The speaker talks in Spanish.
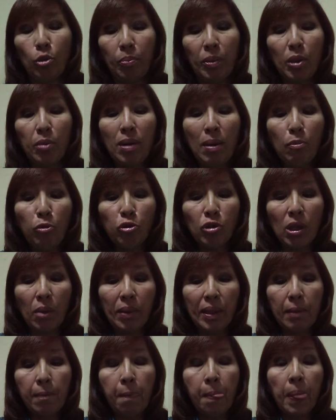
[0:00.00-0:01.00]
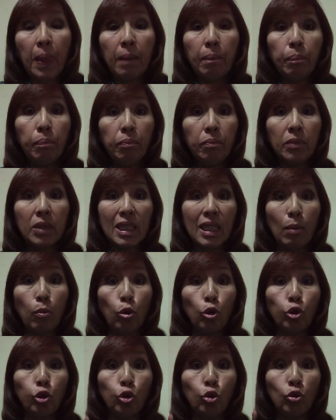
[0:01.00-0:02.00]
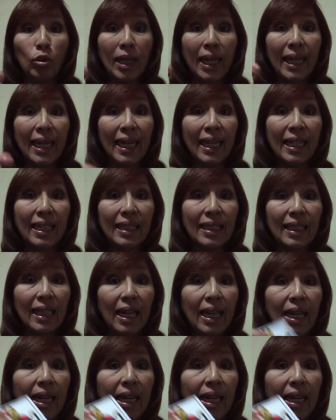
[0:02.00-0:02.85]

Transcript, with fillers: Pero vamos a ver, mm, se volteó una carta.